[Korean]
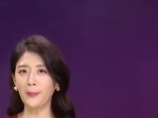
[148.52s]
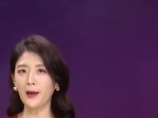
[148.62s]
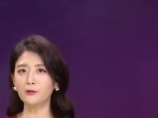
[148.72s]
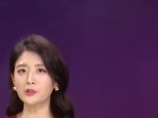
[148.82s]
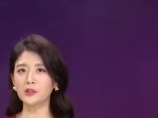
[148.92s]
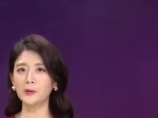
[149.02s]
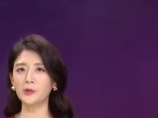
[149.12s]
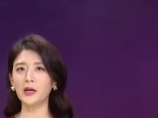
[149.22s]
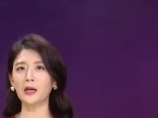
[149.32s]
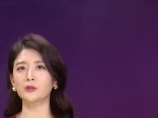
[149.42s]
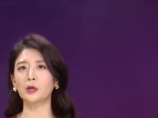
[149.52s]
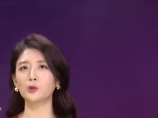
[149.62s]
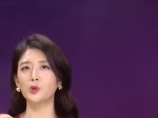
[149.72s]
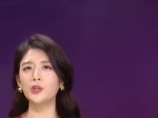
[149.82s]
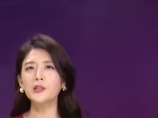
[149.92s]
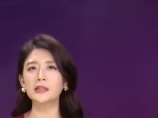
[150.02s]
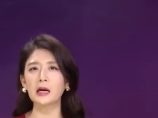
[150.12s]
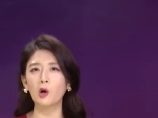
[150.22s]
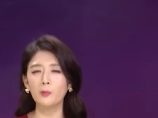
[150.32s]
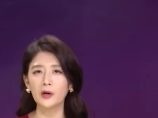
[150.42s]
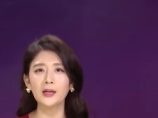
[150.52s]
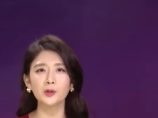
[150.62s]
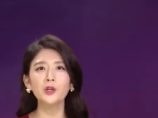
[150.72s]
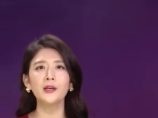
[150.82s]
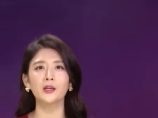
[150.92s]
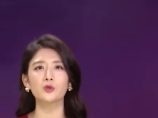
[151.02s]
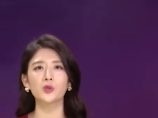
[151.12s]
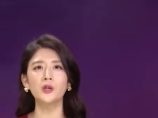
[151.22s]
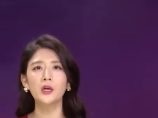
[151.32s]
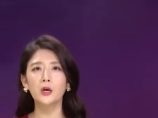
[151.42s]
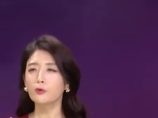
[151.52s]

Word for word: 배운 스크립트를 가져 나올 수 있는 작업을 하셔야 되겠죠.